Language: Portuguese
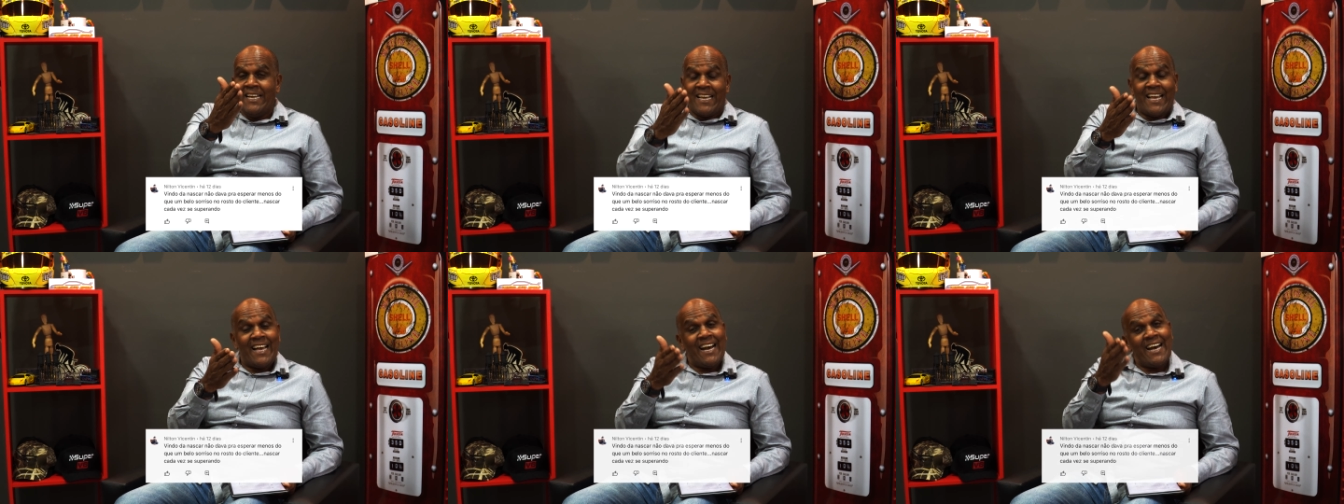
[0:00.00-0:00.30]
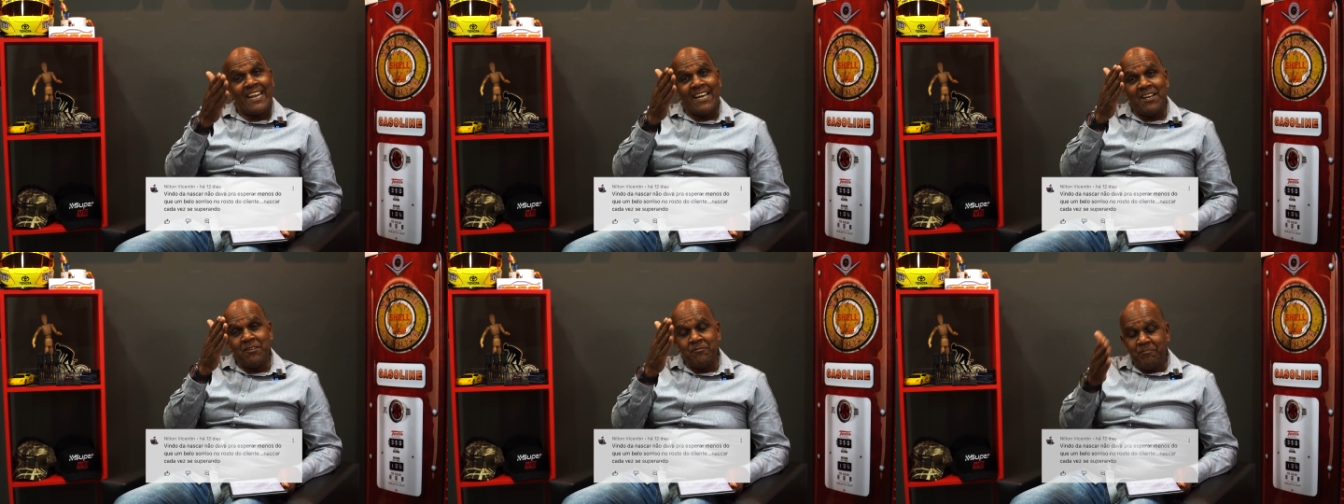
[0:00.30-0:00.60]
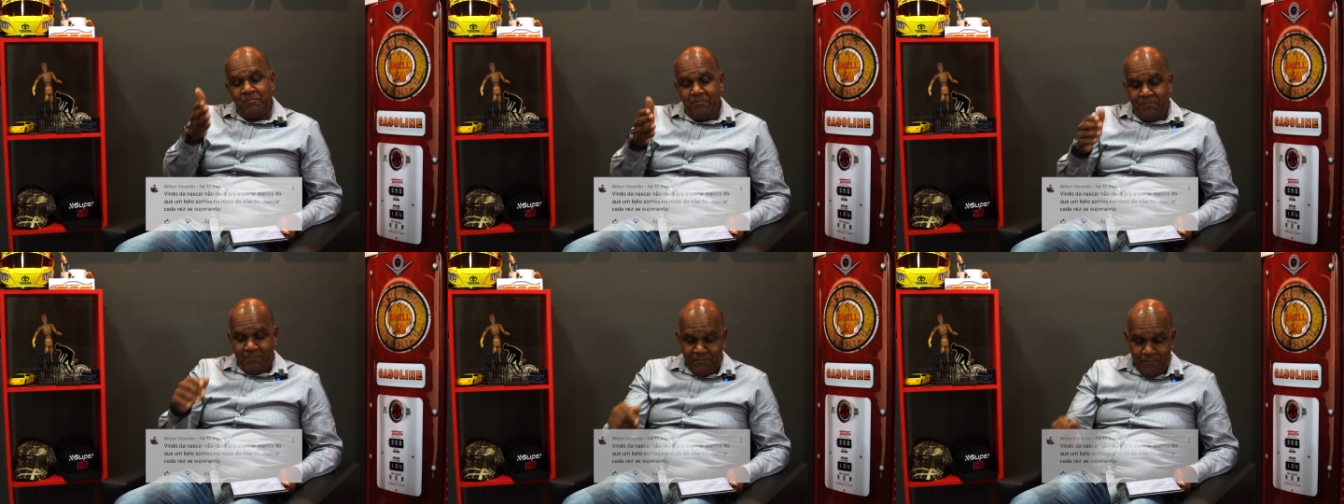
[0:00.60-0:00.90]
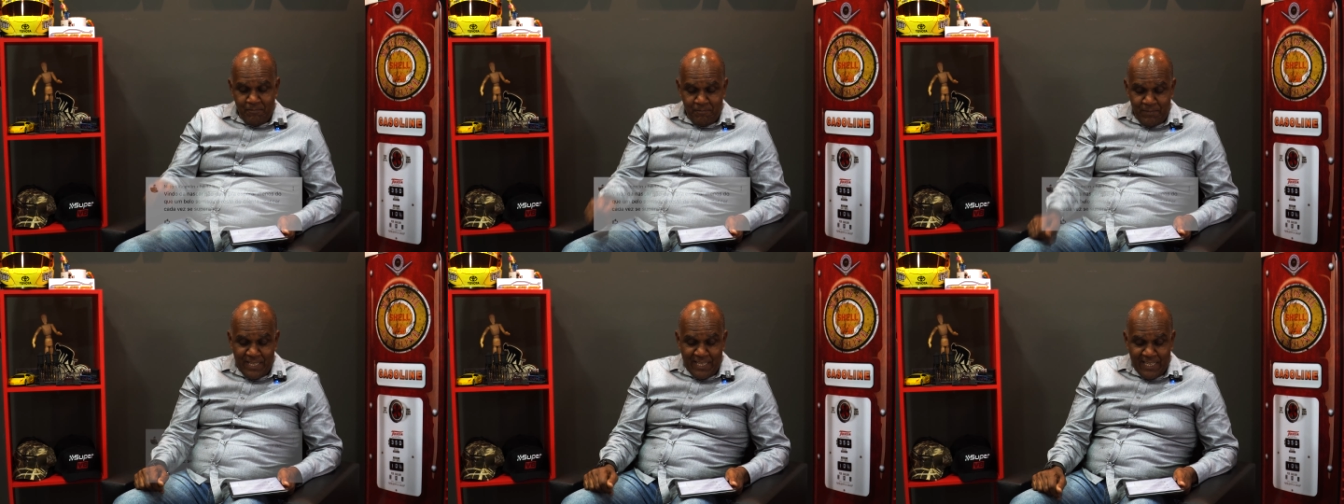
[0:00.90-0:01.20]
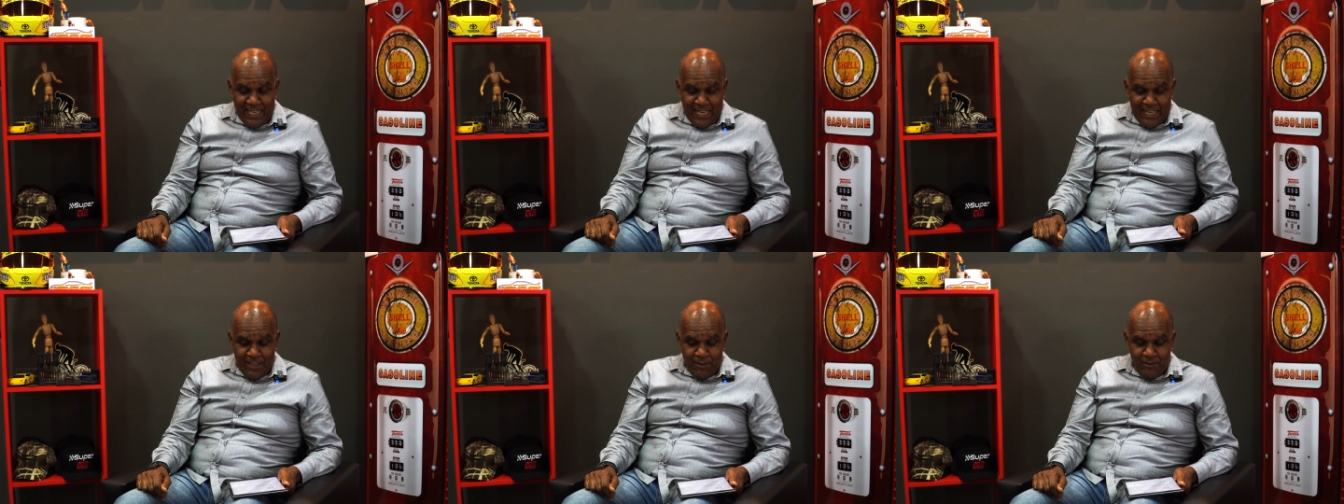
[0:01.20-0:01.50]
Cara,
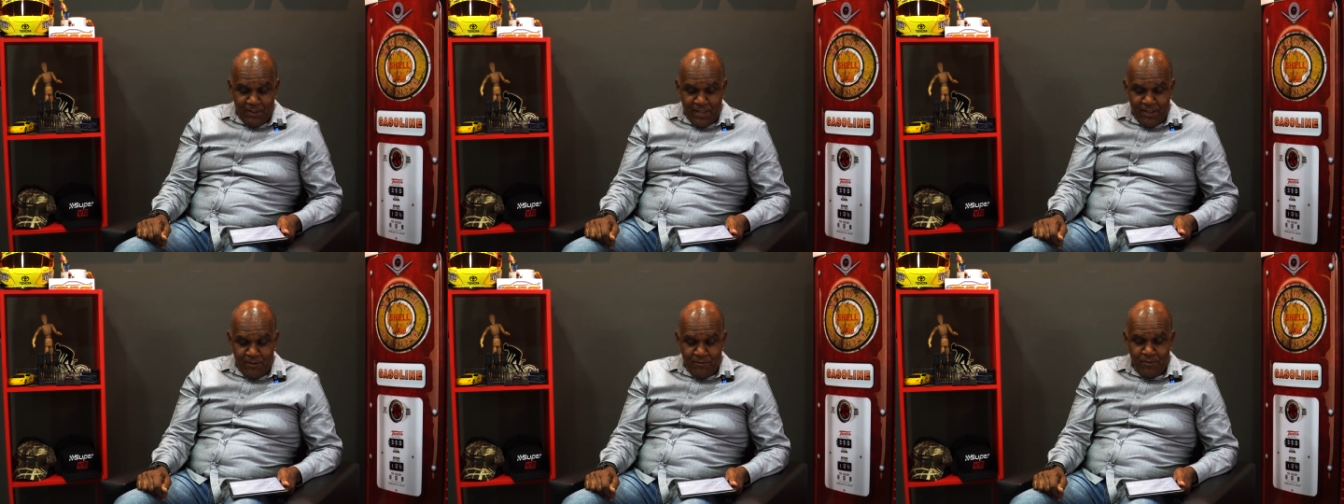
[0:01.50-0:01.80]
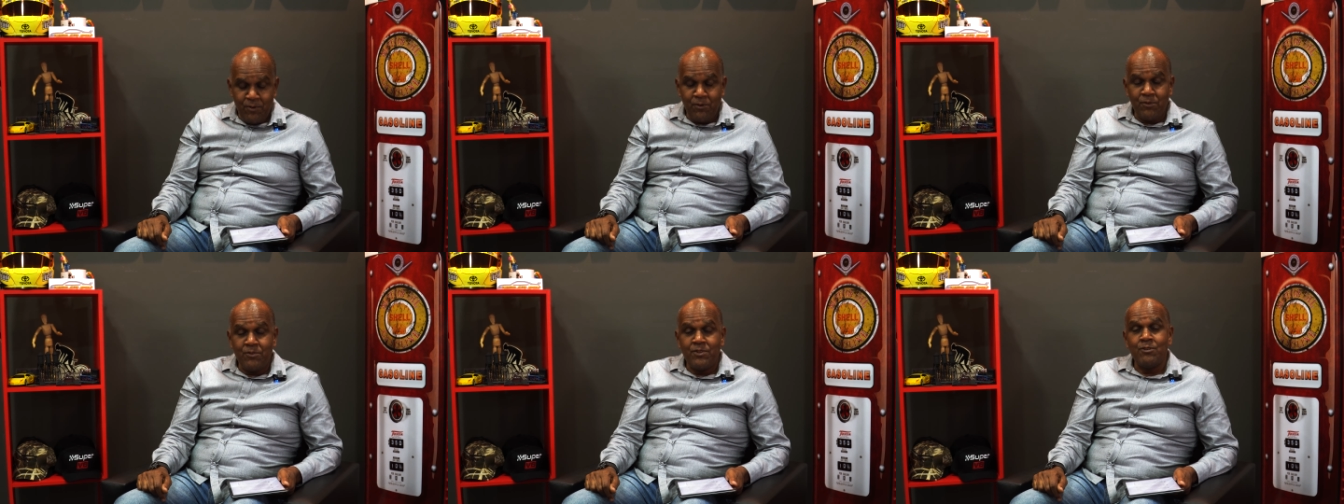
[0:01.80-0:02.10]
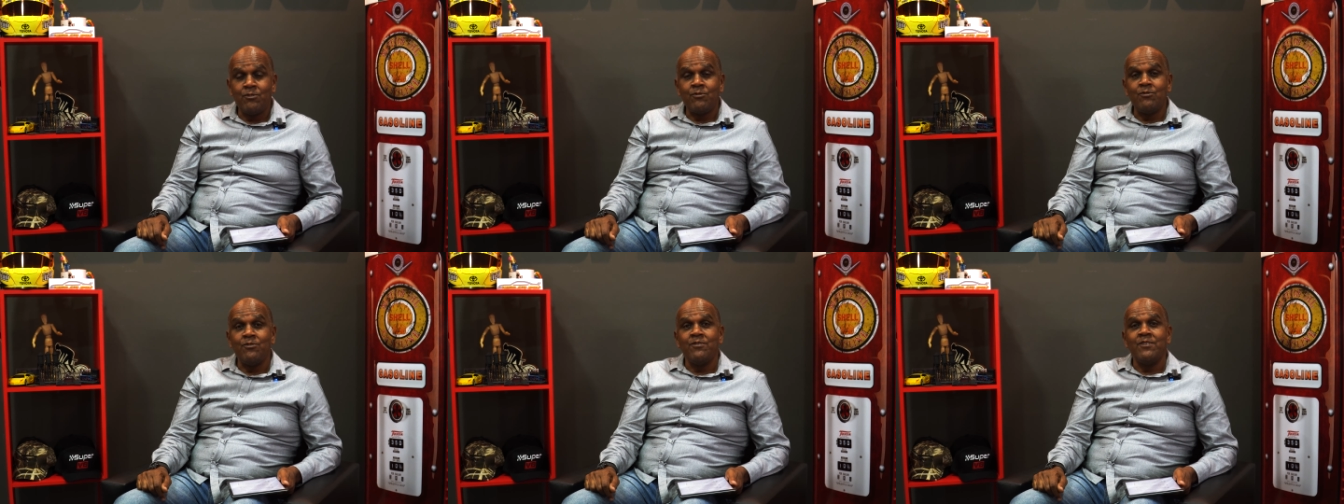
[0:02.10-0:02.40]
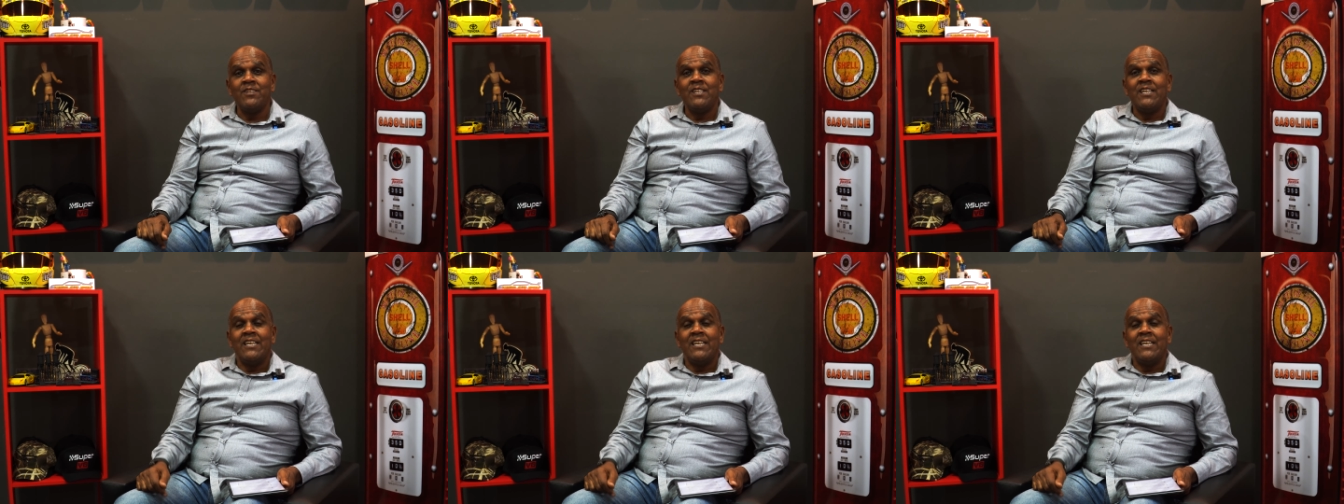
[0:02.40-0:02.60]
obrigado aí, viu, Newton?